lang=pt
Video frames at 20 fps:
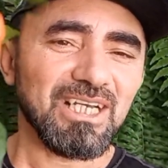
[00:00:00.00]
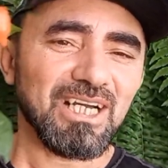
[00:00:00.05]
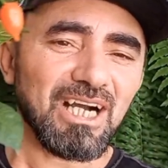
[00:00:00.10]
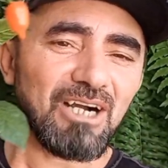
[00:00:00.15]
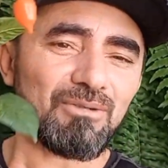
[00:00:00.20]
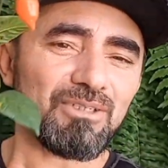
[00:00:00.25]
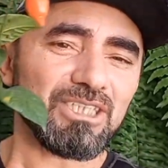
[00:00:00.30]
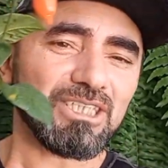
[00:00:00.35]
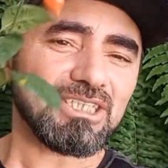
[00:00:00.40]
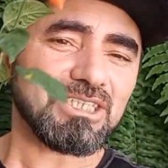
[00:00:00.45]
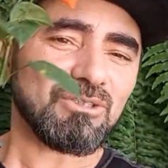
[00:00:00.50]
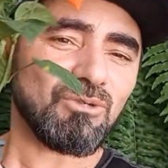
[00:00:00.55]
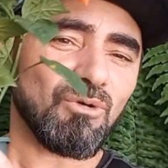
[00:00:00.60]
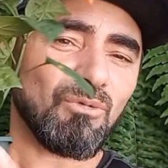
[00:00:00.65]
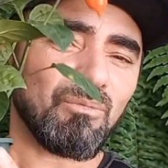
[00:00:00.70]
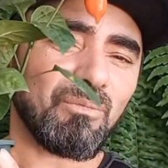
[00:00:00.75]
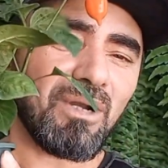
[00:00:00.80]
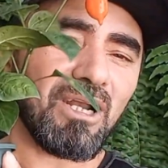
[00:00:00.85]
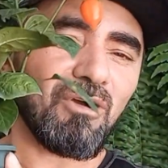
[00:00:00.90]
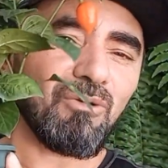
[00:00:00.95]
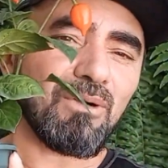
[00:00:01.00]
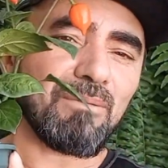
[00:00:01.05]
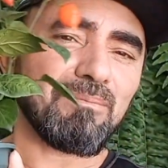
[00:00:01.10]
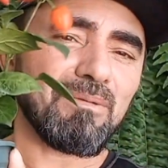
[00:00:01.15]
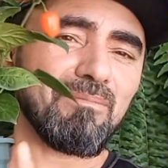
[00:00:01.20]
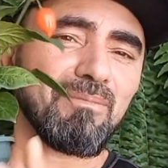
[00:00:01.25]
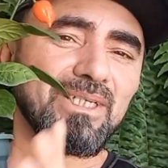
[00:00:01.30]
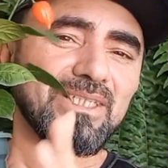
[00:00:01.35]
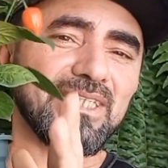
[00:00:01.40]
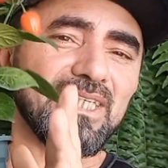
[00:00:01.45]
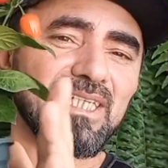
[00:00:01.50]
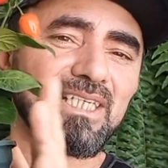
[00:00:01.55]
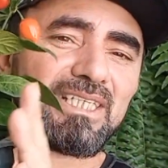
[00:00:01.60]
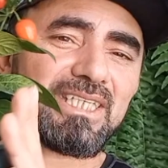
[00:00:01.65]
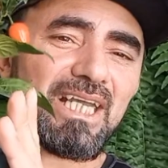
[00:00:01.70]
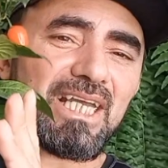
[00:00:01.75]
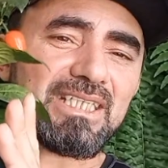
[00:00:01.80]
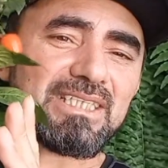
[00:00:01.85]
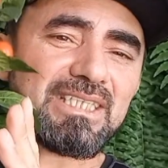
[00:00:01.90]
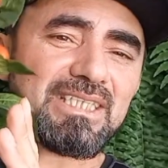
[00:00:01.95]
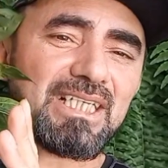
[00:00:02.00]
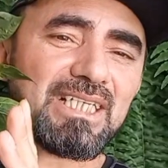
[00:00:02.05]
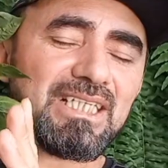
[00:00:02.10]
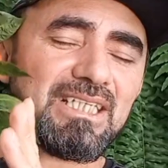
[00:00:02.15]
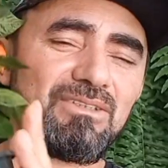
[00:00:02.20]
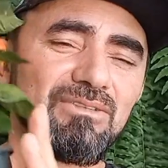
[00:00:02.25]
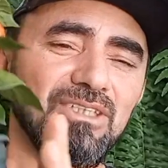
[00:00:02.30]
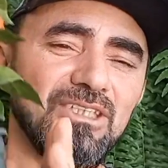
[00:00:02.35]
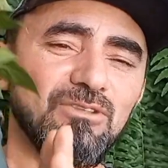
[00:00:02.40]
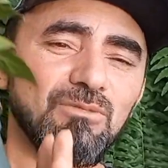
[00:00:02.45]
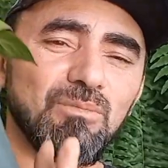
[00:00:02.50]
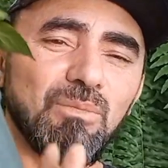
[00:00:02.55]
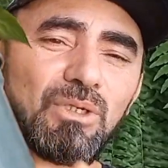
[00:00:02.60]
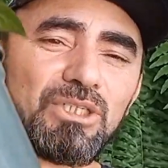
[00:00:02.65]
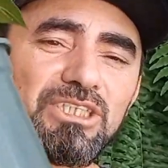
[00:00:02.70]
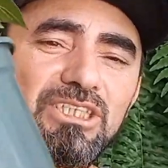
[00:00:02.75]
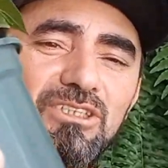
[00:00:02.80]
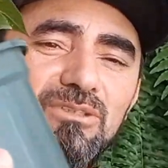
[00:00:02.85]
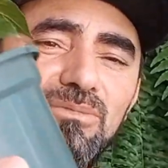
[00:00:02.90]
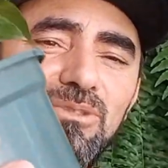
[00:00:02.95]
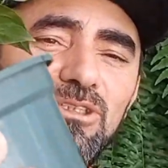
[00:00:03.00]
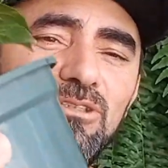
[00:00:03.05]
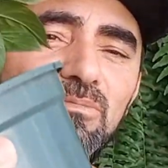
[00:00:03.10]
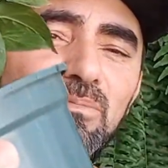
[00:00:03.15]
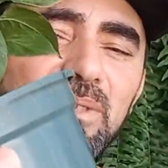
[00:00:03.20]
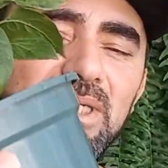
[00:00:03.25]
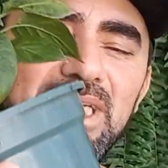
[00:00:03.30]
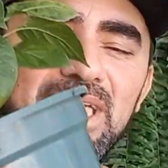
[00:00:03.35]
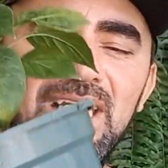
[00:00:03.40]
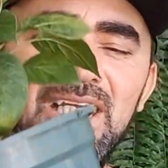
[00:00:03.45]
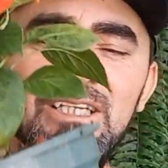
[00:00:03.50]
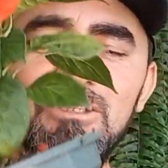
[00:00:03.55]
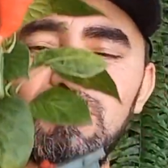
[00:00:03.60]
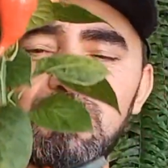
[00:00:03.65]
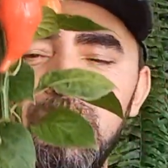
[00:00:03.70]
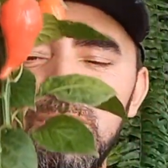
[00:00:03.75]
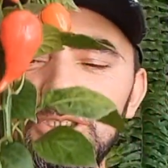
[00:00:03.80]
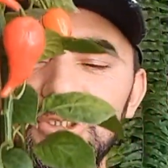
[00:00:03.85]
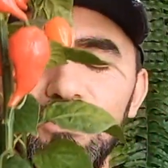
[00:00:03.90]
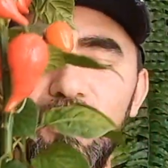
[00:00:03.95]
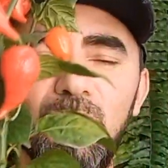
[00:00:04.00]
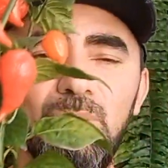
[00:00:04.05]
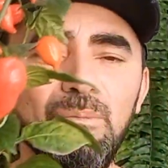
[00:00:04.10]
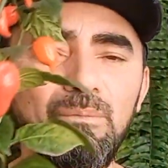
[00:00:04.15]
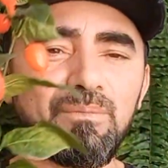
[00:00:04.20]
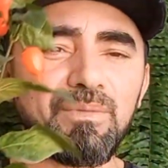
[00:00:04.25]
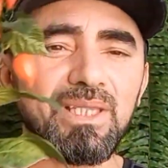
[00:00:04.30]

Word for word: Ao a gente comprar uma pimenteira dessa daqui, vem um potinho muito pequeno, pessoal.